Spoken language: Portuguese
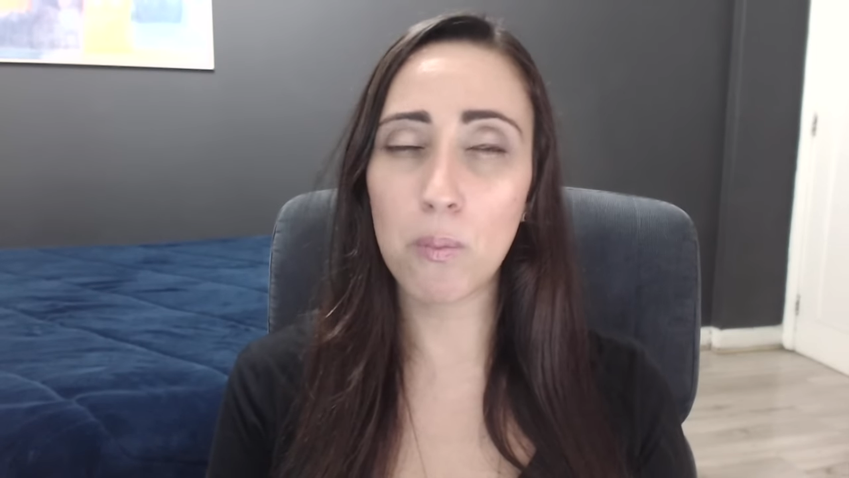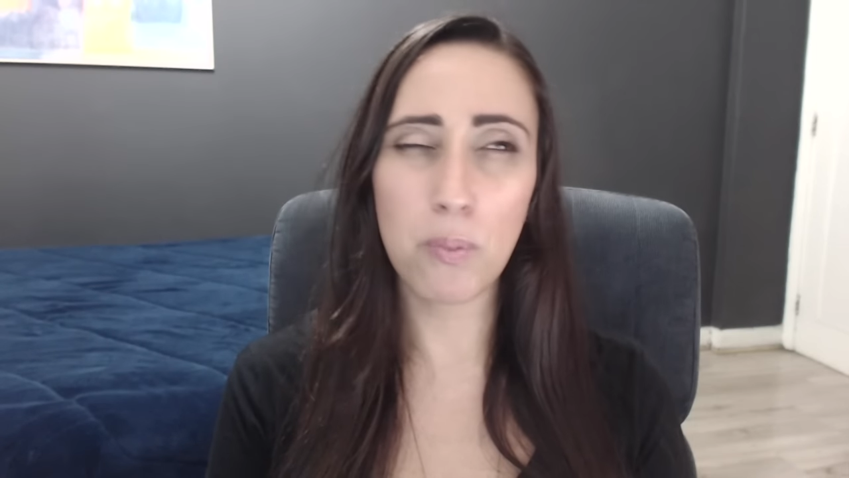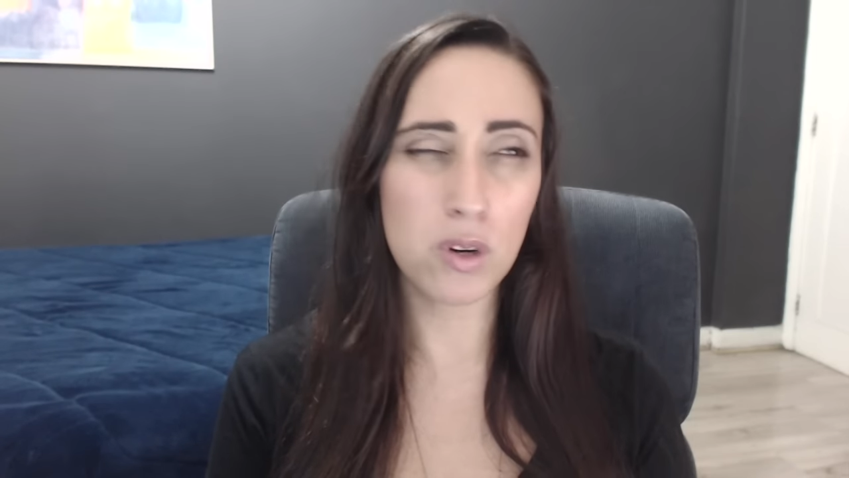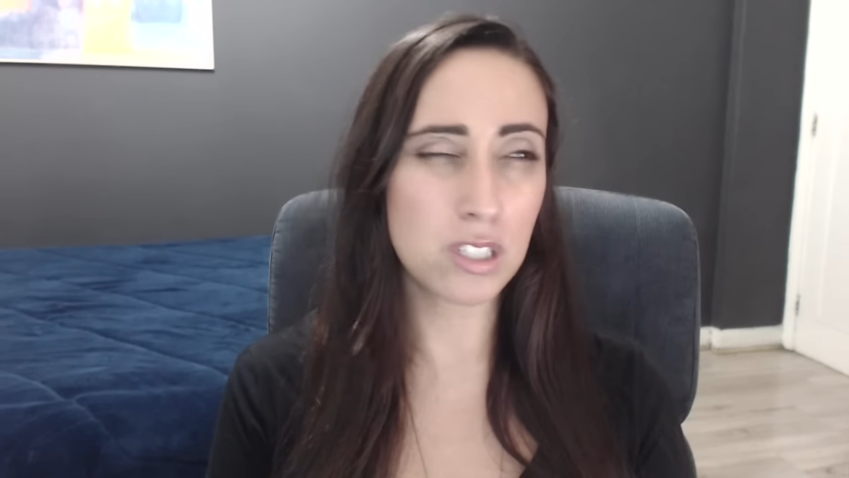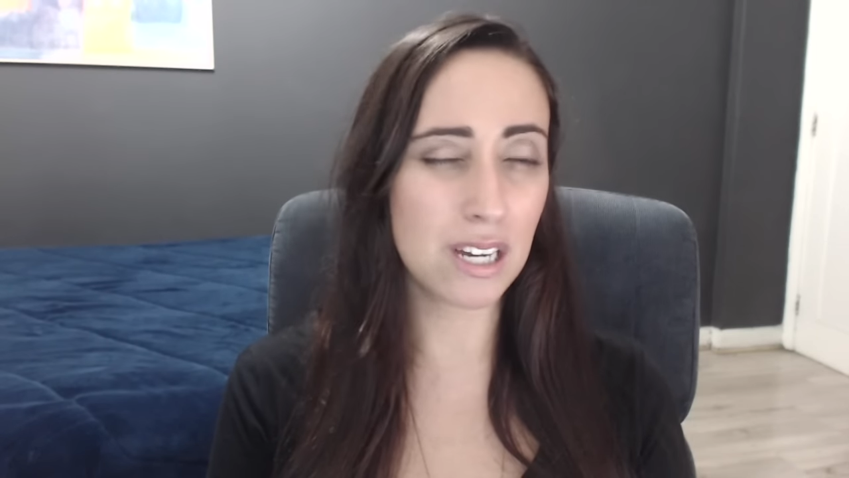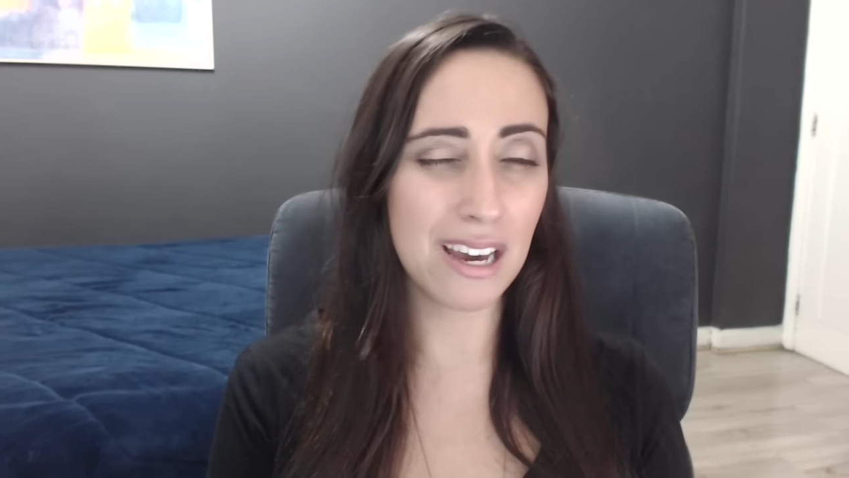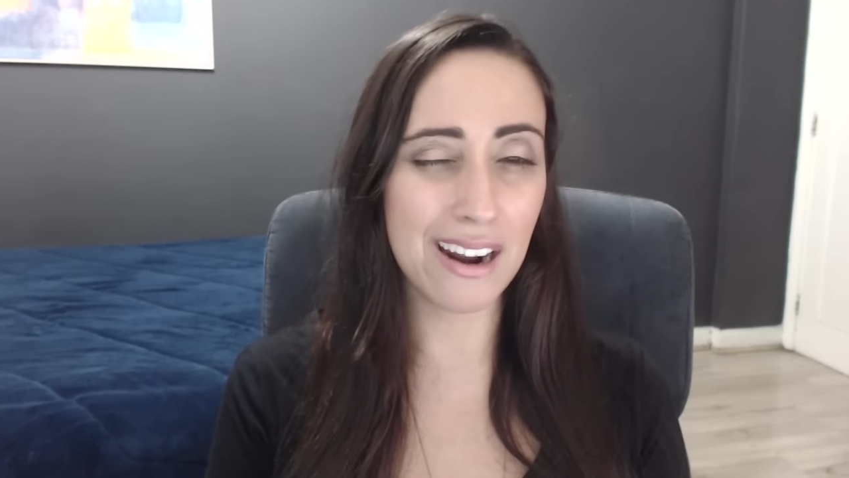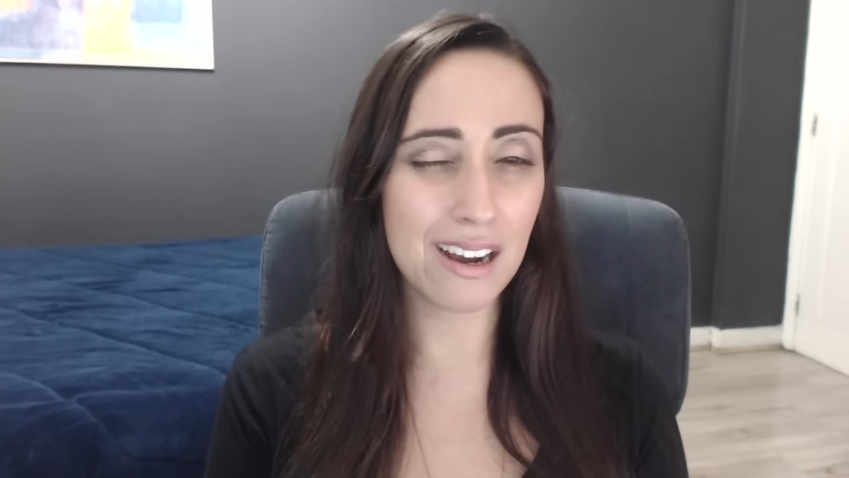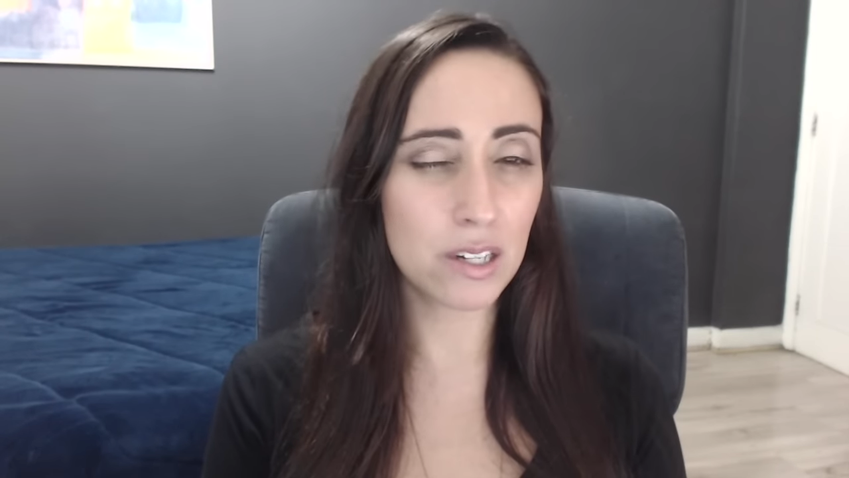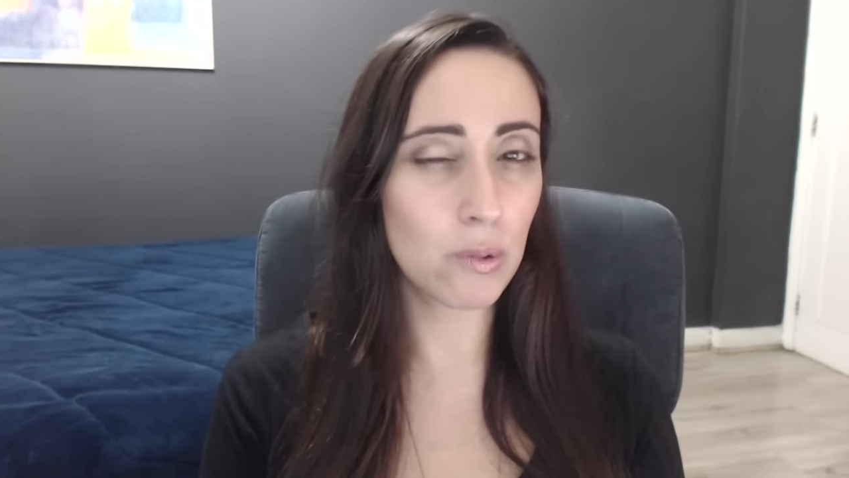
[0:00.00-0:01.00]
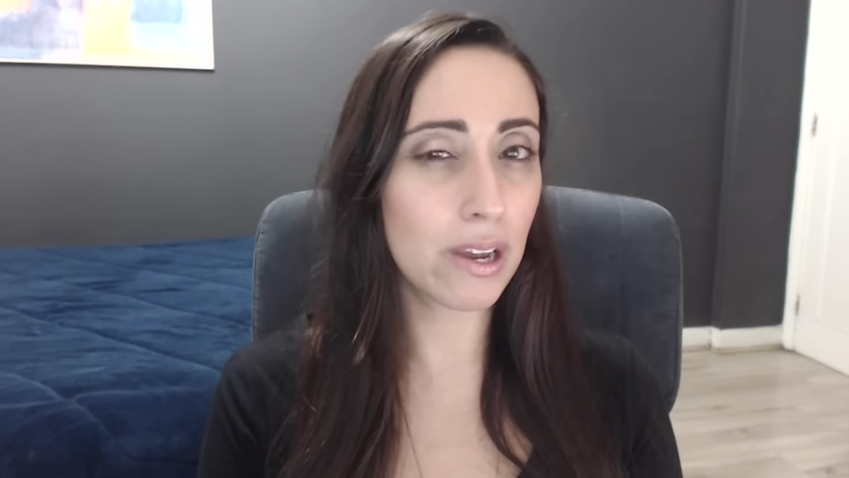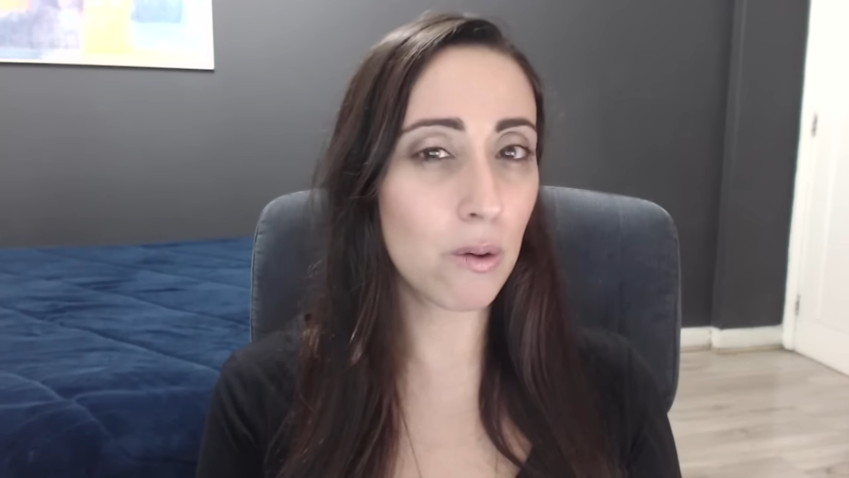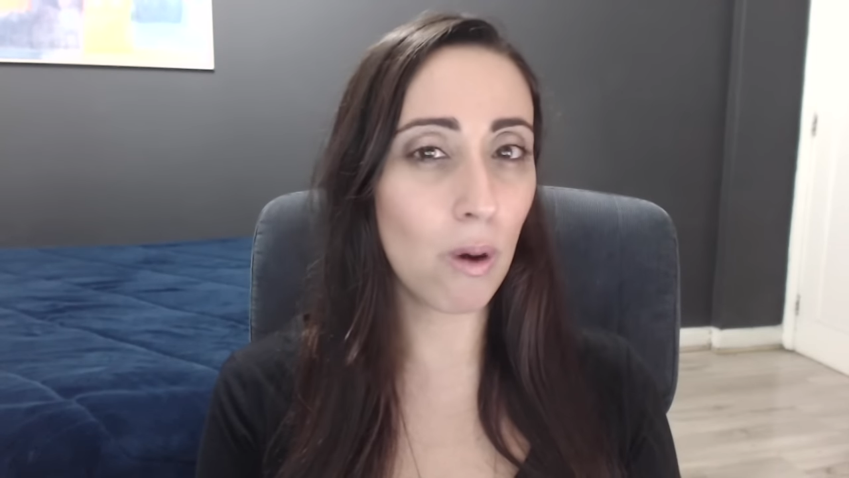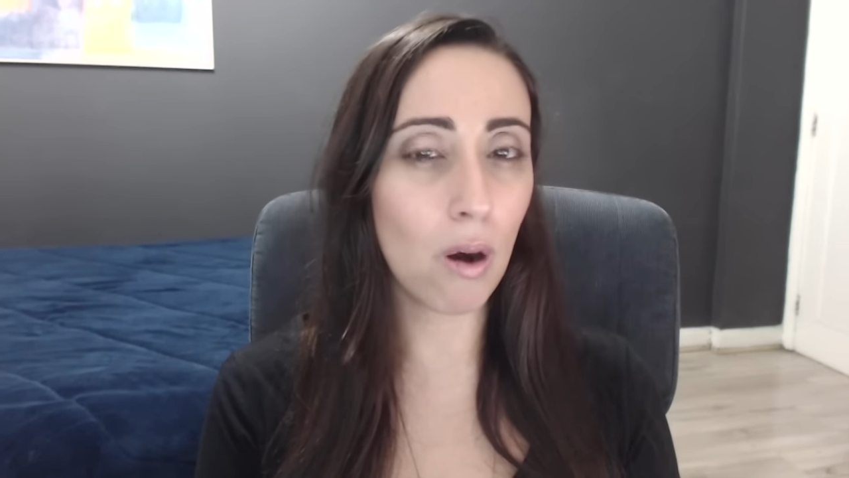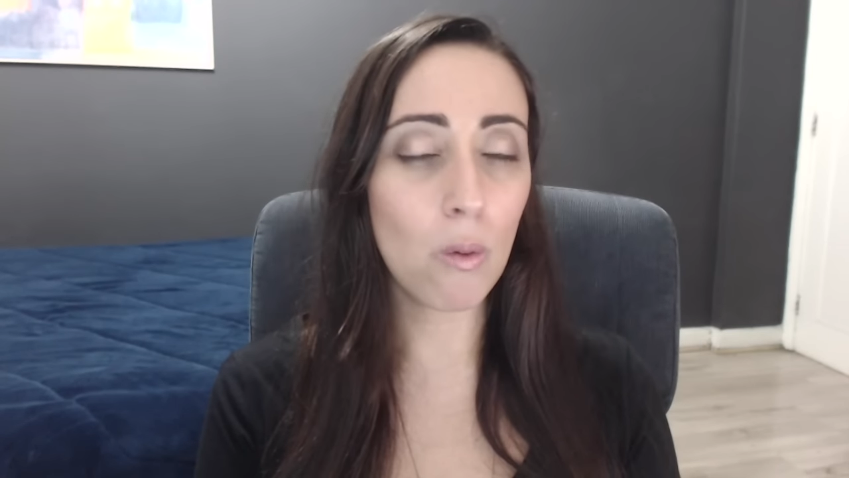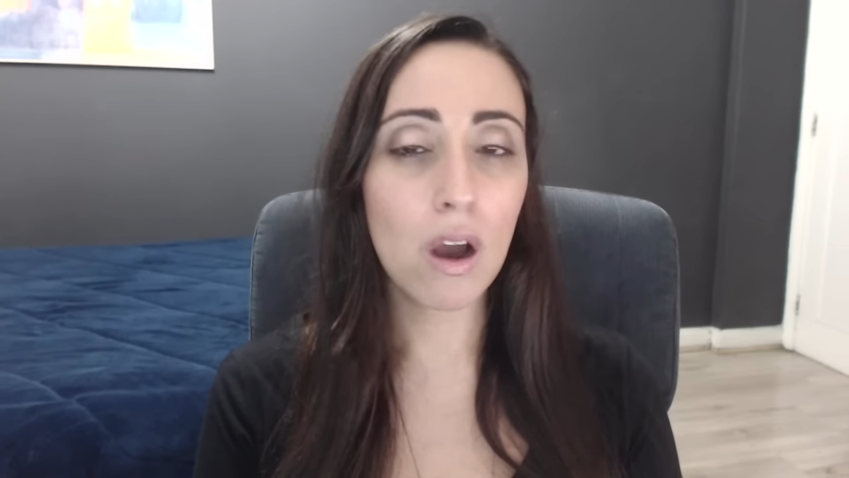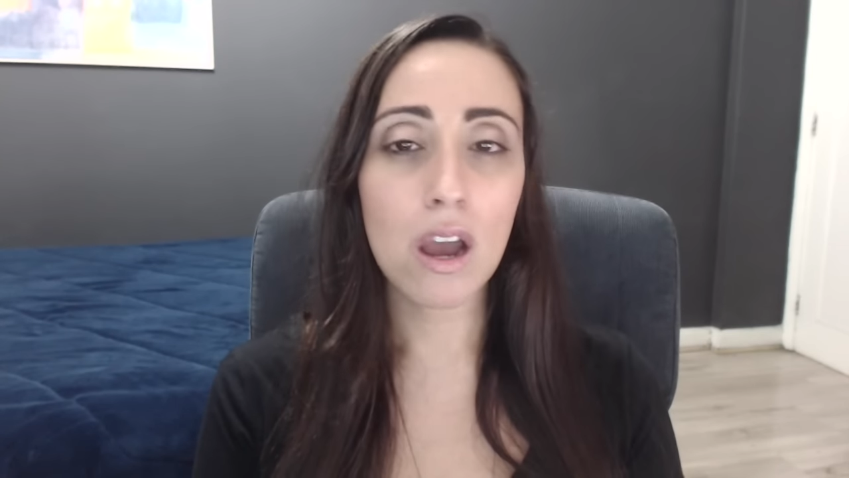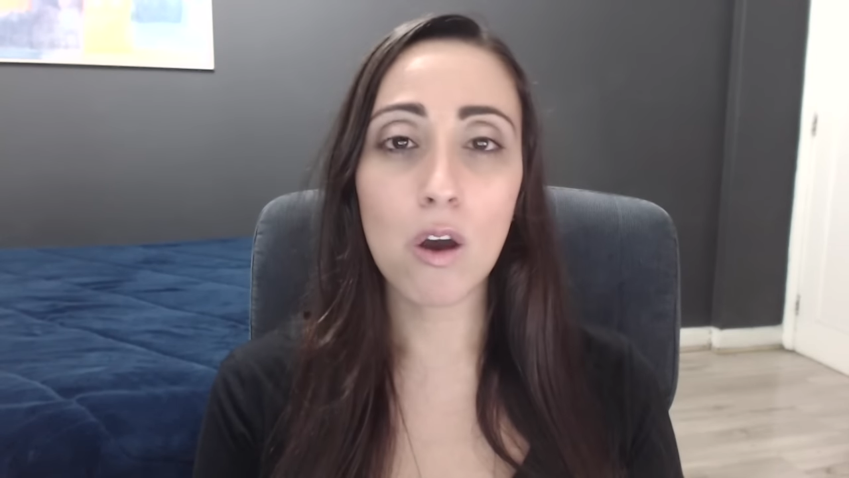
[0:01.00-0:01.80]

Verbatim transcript: poxa, caraca, não é igual.